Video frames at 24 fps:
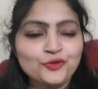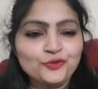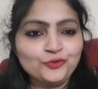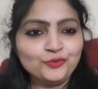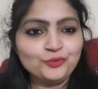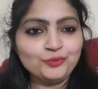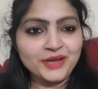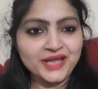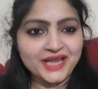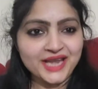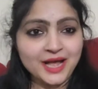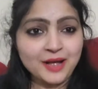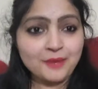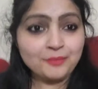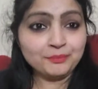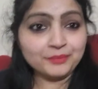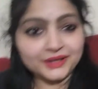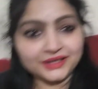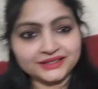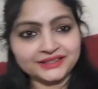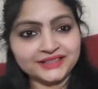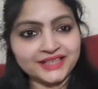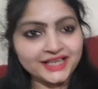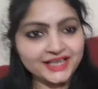तो मेरा
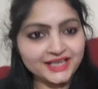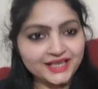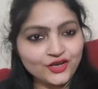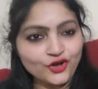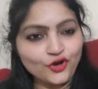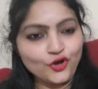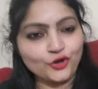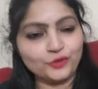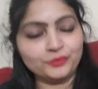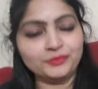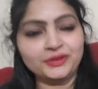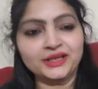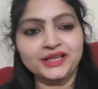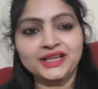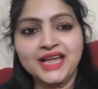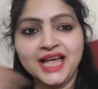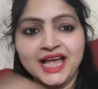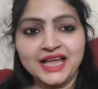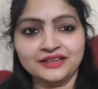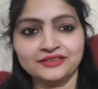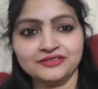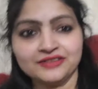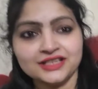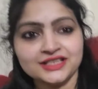बर्थडे और मेरी
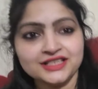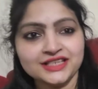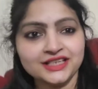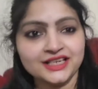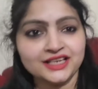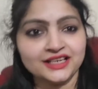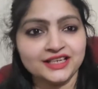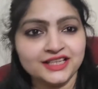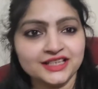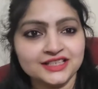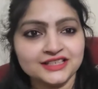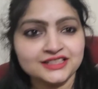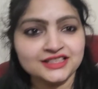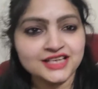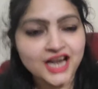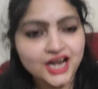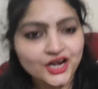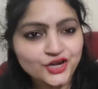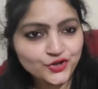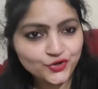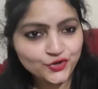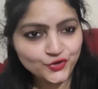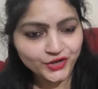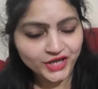एनिवर्सरी का डे
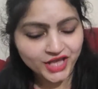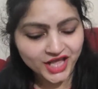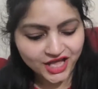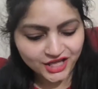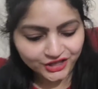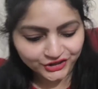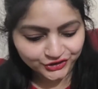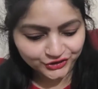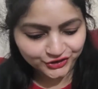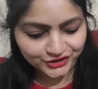स्टार्ट हो गया